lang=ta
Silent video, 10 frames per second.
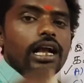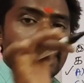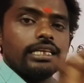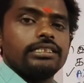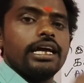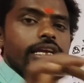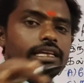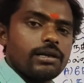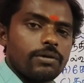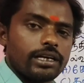கடைசியாக
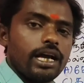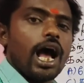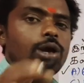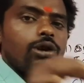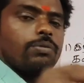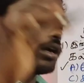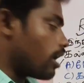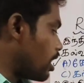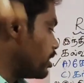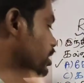இணைக்கப்பட்ட ஐரோப்பிய
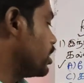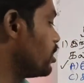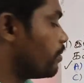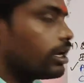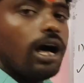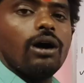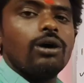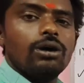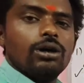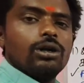காலனி எது அப்படின்னா
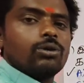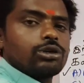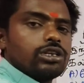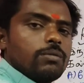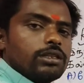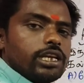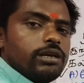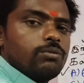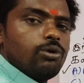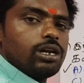கொஸ்டின் நம்பர் த்ரீ
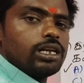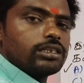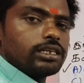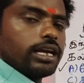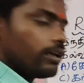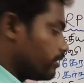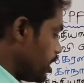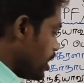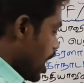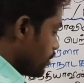மூன்றுக்கு சரியான விட
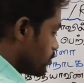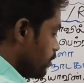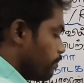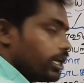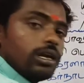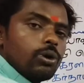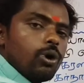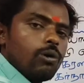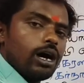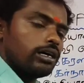ஆப்ஷன் பி
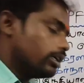கோவா